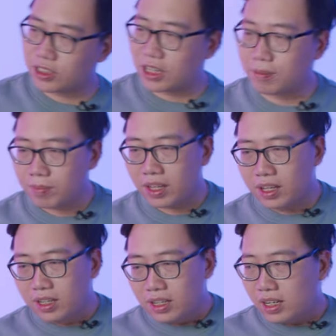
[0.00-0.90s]
dây
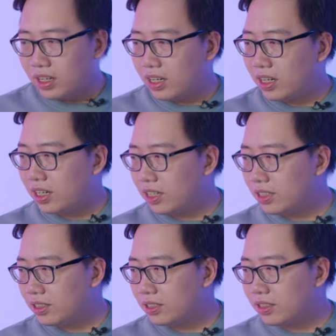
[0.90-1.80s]
à,
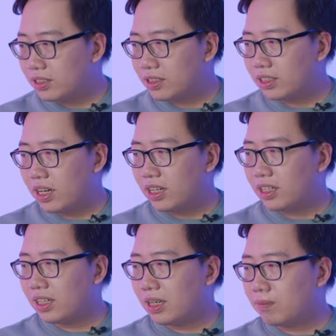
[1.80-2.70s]
đây
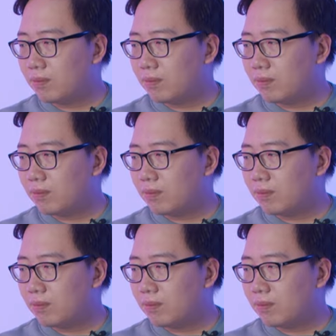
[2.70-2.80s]
thì